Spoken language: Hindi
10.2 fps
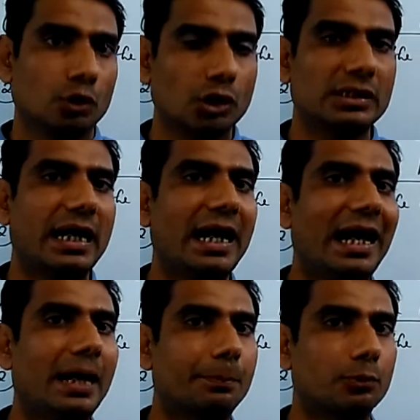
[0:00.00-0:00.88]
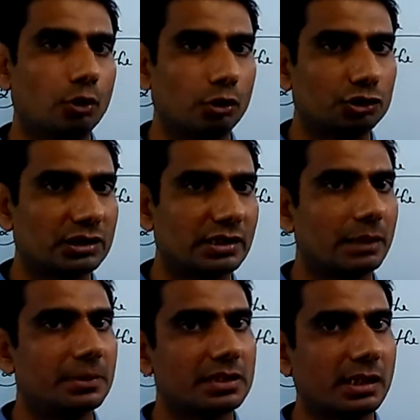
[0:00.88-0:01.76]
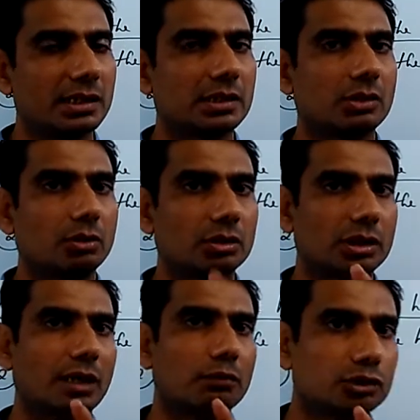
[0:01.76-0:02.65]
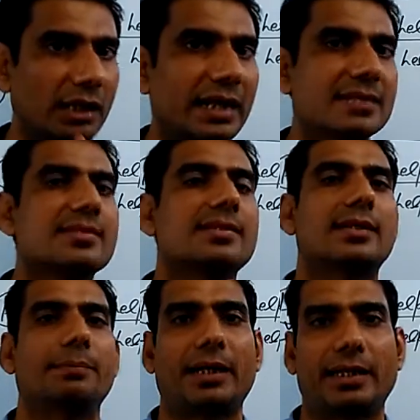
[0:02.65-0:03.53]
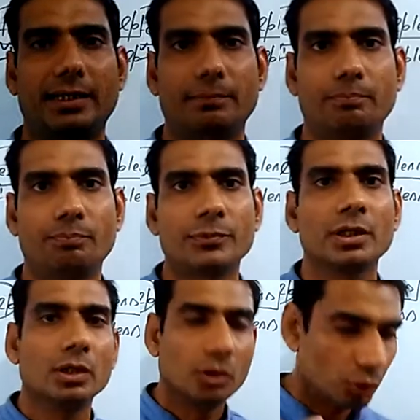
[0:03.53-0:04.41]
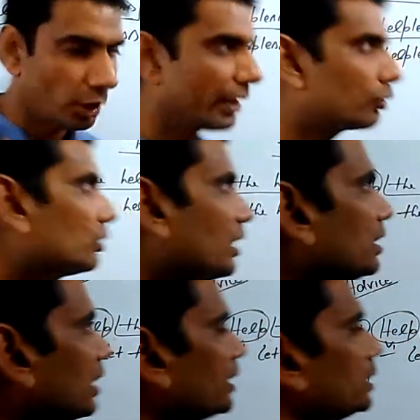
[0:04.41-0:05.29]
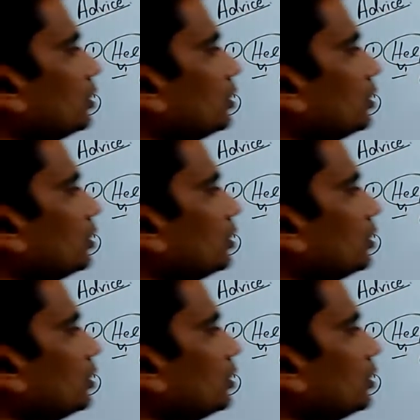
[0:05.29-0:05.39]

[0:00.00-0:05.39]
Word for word: तो यहां आपको जितने भी तरीके होते हैं वो सारे सीखने पड़ेंगे तो एक तो तरीका ये